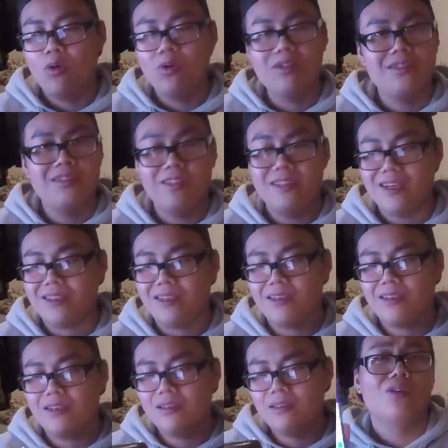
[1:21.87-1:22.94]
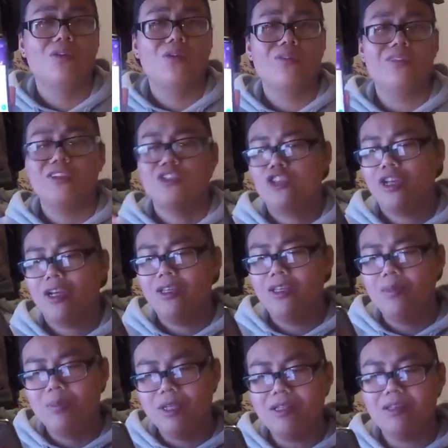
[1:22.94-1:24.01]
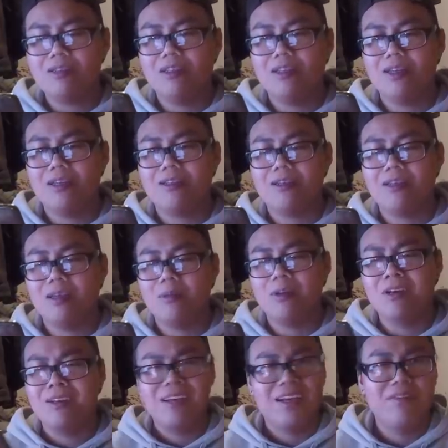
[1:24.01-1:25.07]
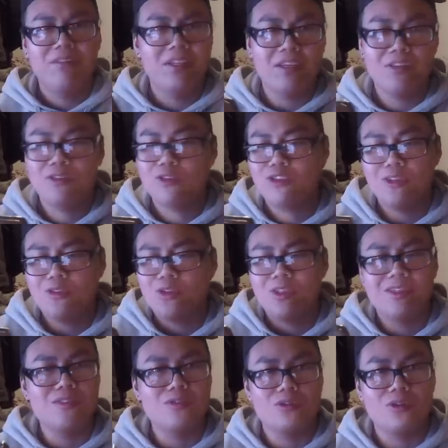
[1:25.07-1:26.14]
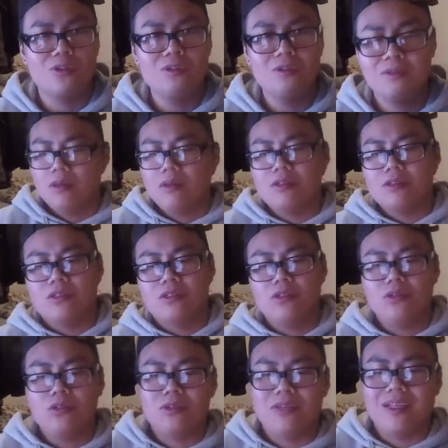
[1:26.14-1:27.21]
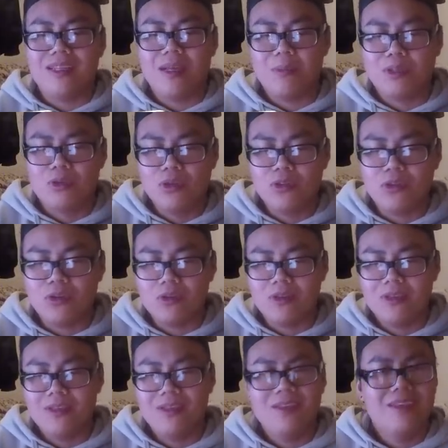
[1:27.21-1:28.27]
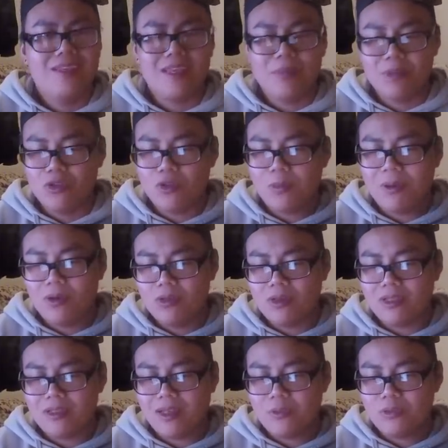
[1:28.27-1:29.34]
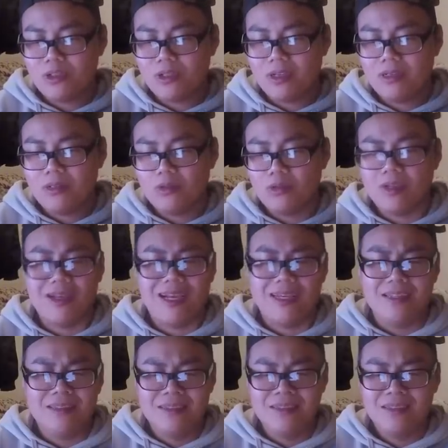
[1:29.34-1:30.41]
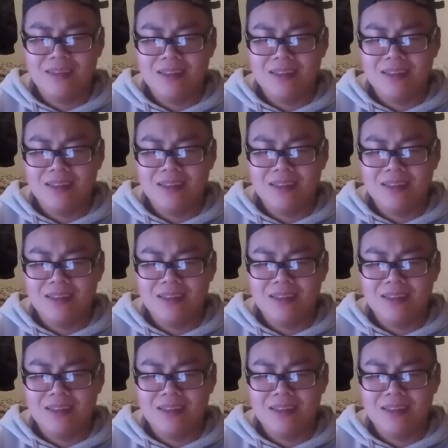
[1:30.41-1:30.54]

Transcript: ohne c day attacke und ein Shiny mit der c day attacke aber IV-technisch natürlich nicht so toll. So, dann haben wir Turtok. Ich habe hier noch ein paar Hunderte am Start oder ein